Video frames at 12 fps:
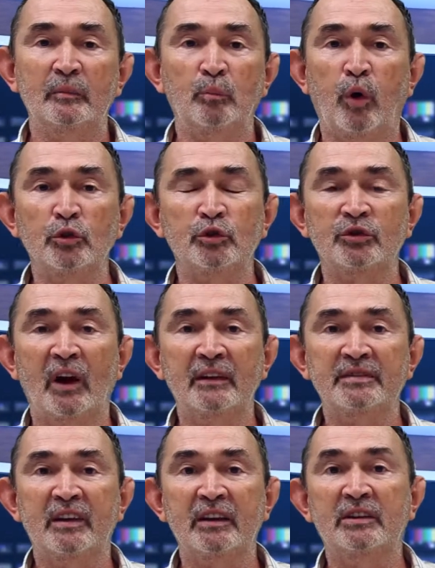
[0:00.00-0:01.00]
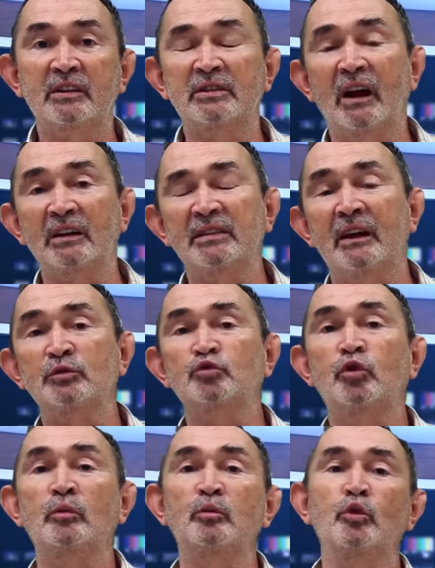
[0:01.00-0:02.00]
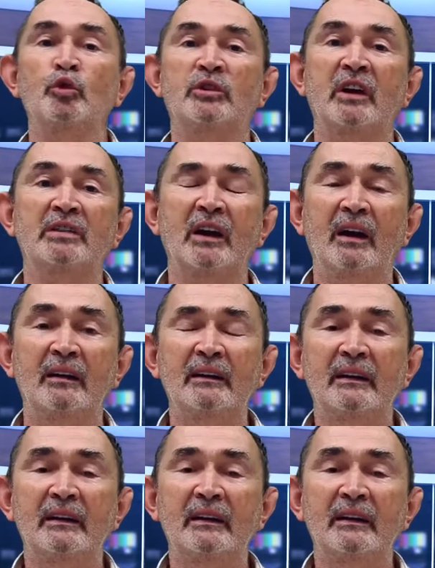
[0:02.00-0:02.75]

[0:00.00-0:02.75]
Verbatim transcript: Bolu'dan, Tekirdağ'dan tüm ülkede